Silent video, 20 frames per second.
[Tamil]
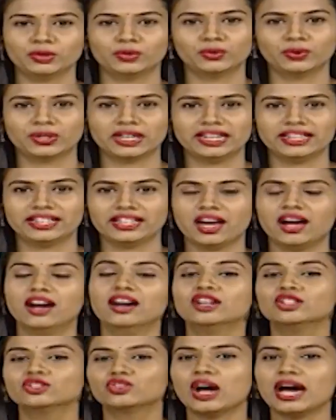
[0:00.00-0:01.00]
இருக்கும் கரெக்டாக
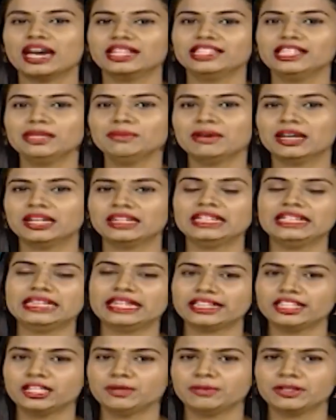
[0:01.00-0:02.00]
ஸோ அதே மாதிரி
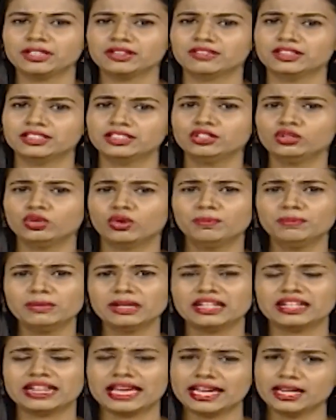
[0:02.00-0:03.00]
நிறைய பேருக்கு வந்து
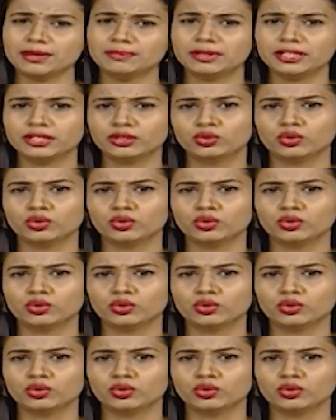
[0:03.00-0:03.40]
ரொம்ப ரேர் பிளட்